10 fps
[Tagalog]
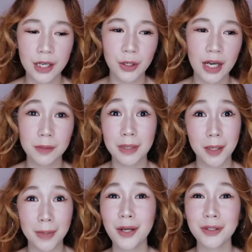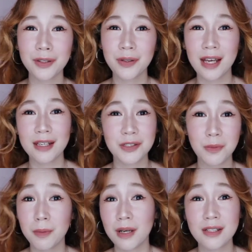tayo lahat pare-pareho ng ugali.
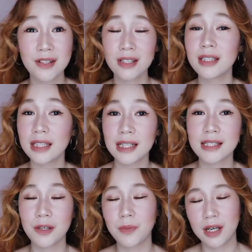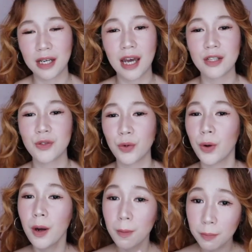So, may mga certain traits ang mga cats. So,
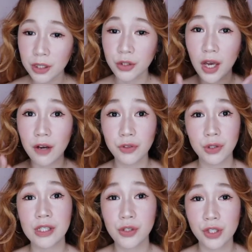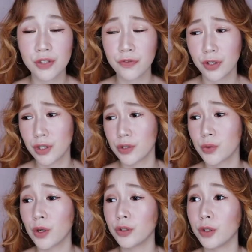but you have to research first
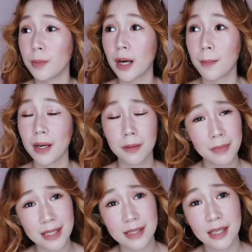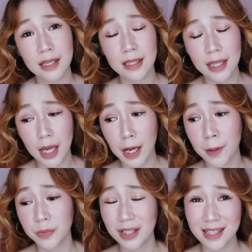kung ano yung mga parang basic na
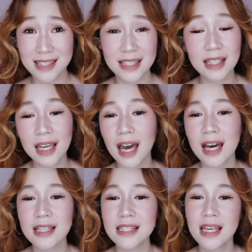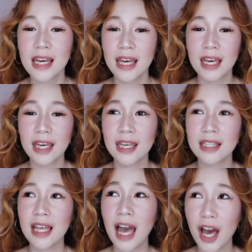traits ng cats.
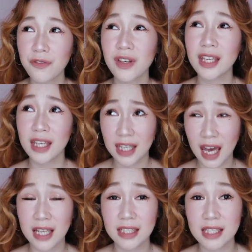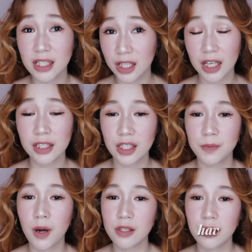And having a cat is a great
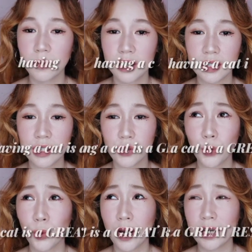responsibility. So,